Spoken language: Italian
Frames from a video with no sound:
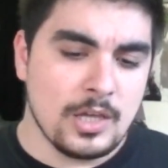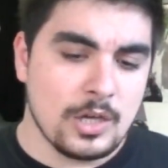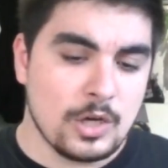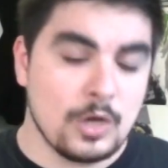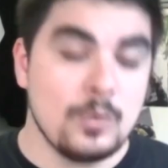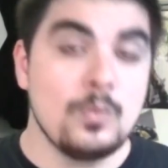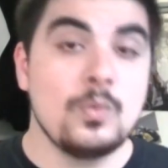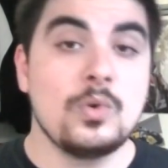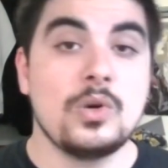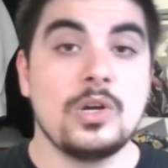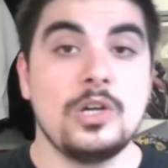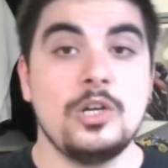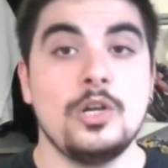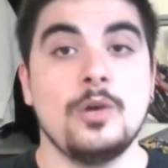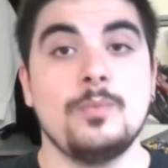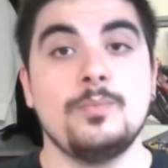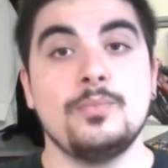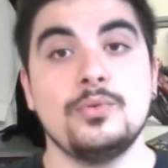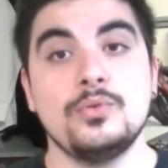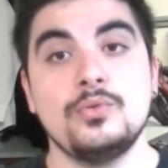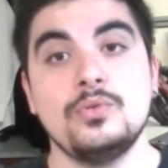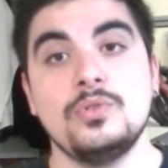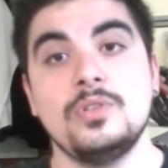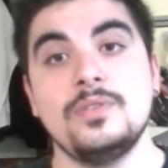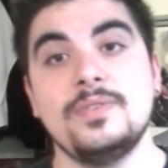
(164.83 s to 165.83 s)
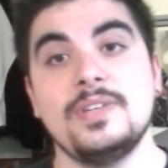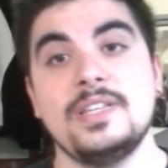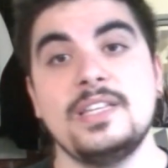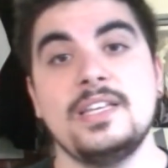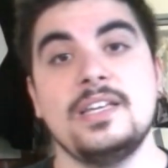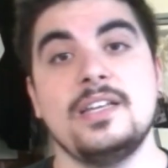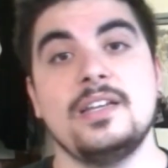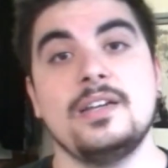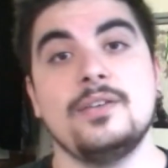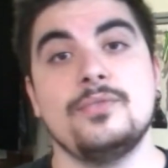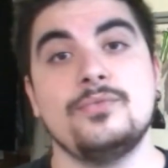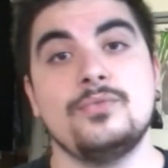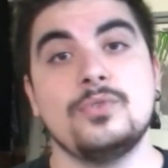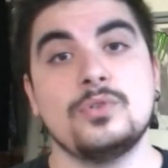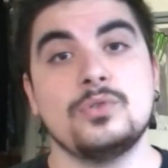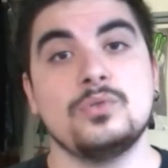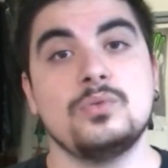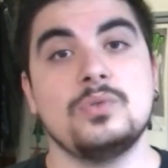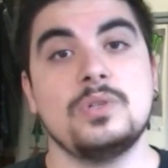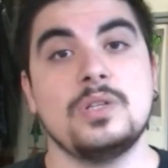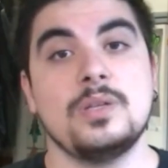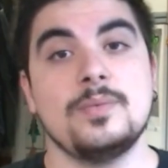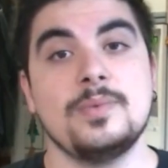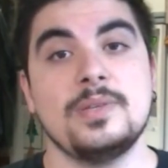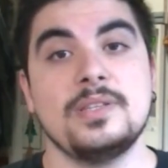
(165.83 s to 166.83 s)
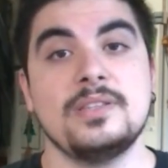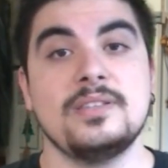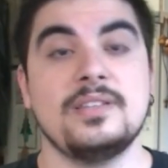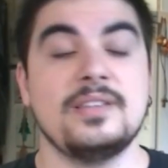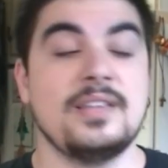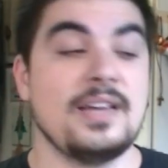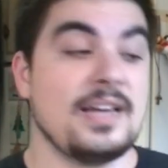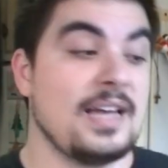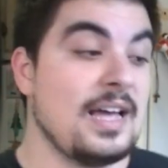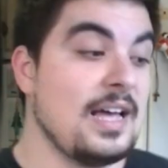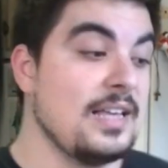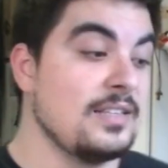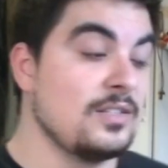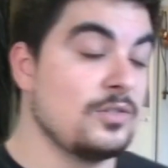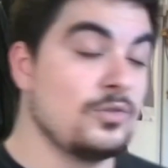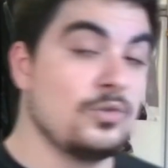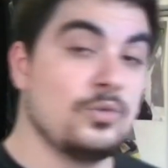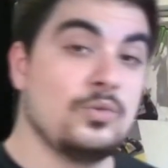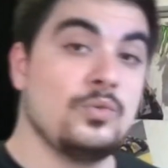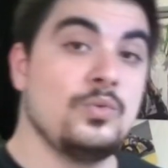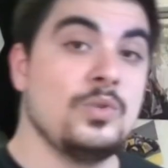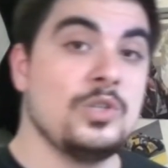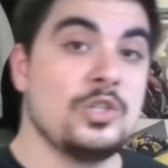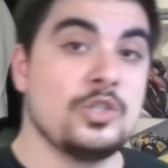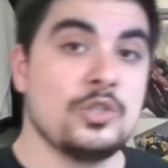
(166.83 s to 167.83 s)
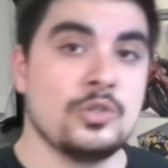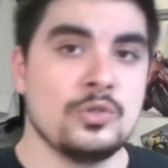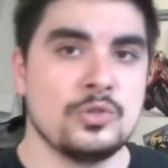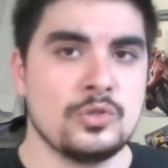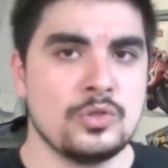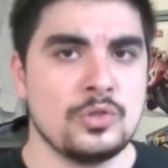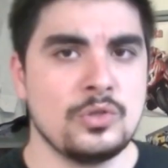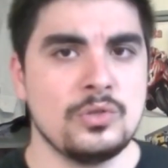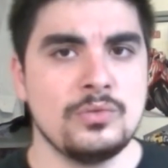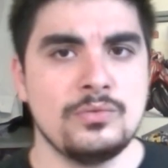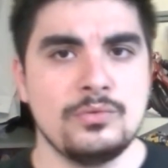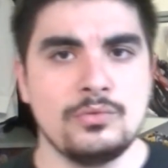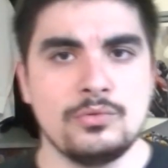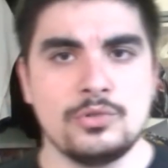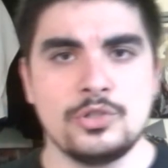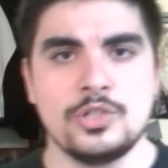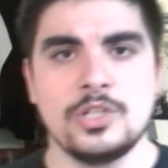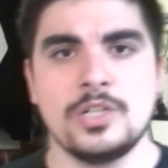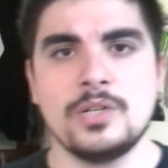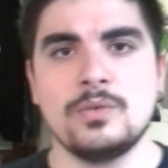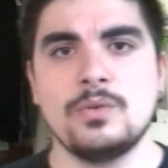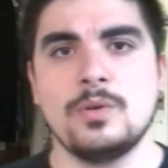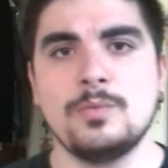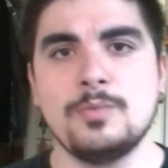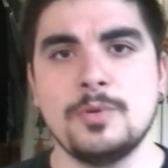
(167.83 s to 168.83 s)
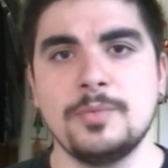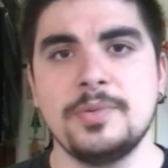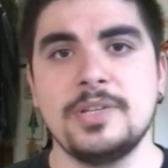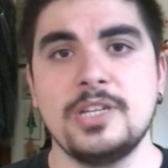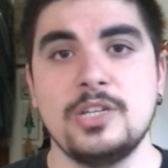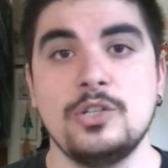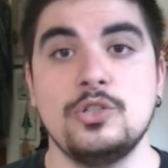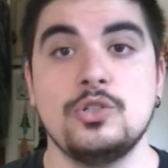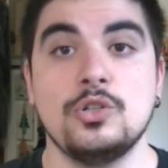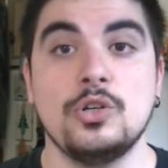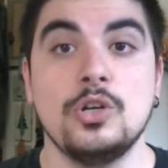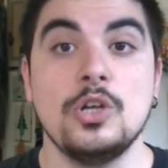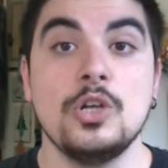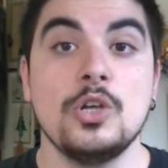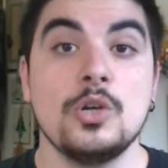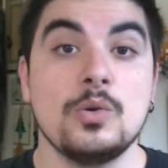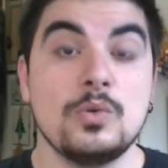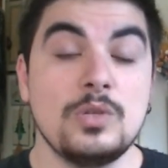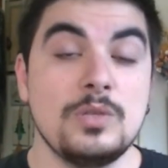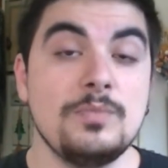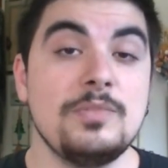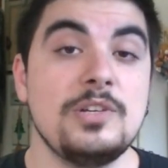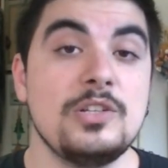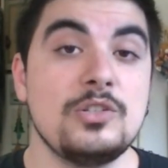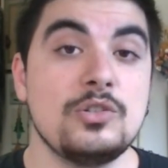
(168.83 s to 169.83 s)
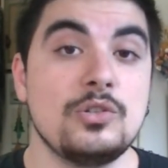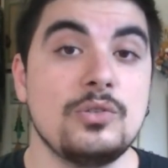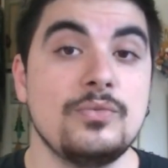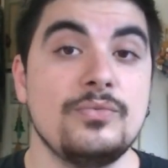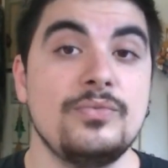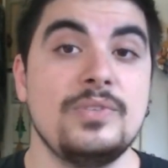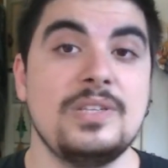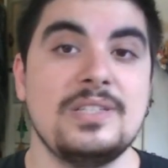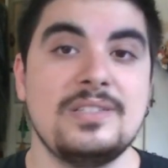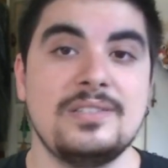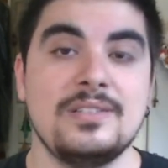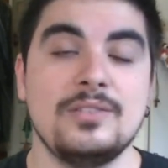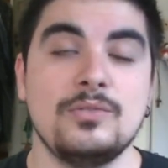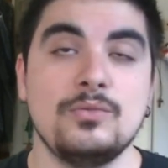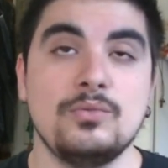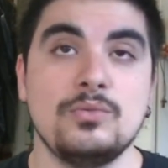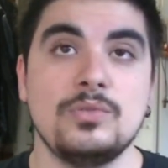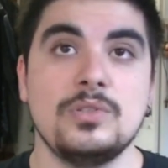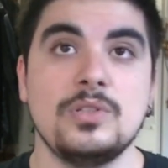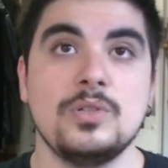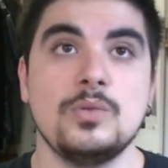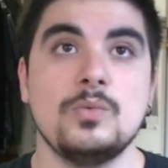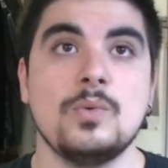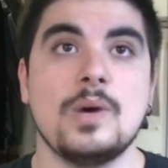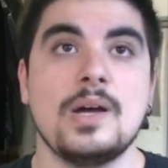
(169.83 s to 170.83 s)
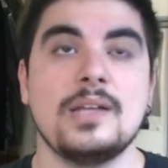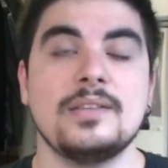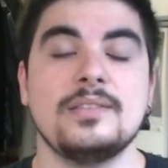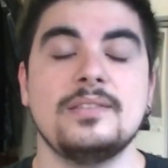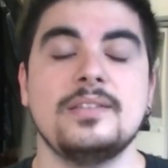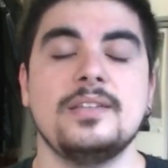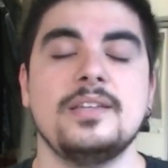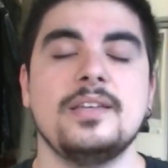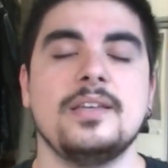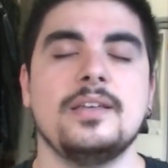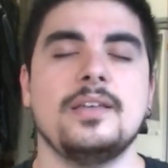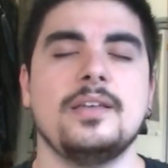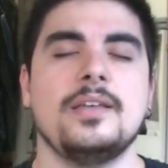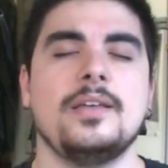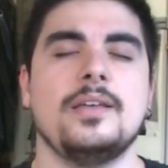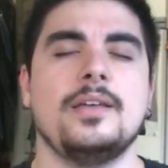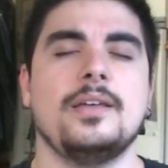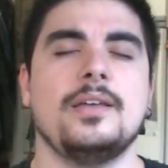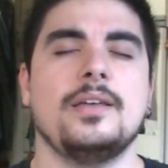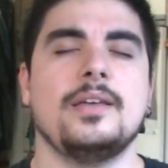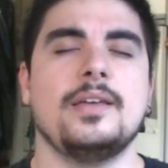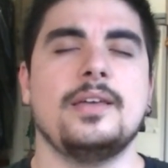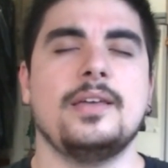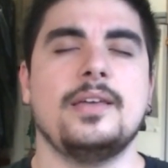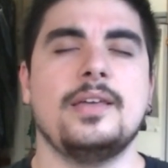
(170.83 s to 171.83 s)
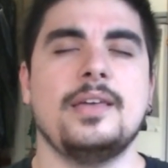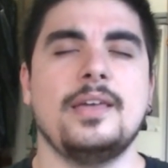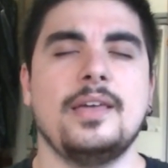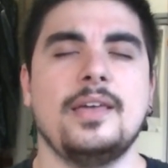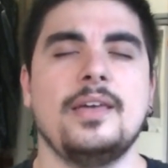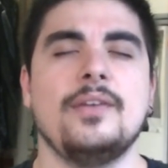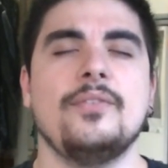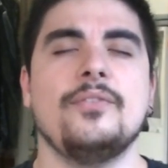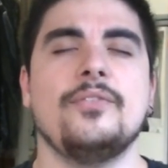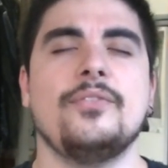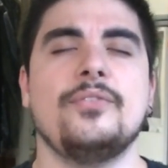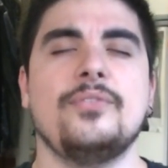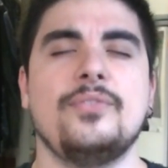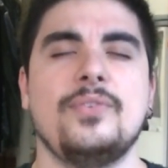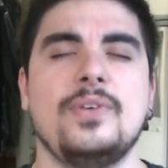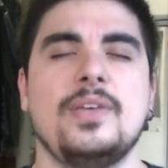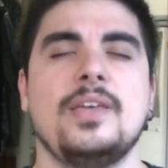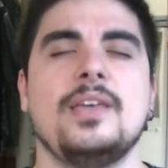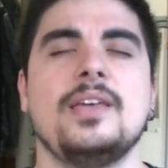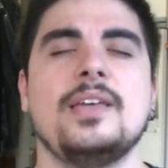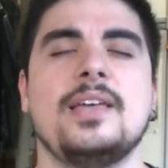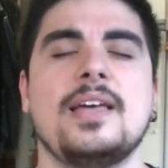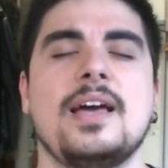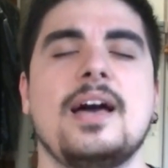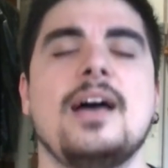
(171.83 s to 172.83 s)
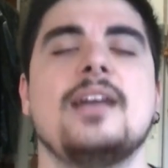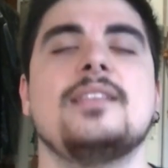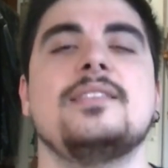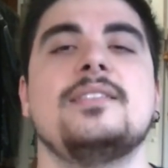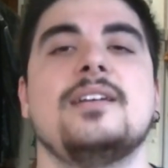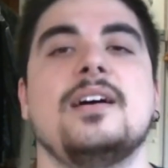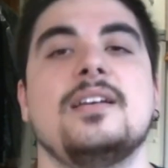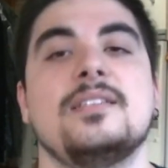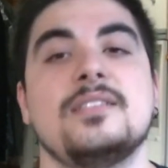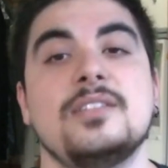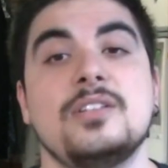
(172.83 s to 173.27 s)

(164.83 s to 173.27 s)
Comunque li ho potuti vedere fortunatamente da casa su Twitch, non sono dovuto uscire quel pomeriggio, quindi me li sono visti tutti quanti e che figata.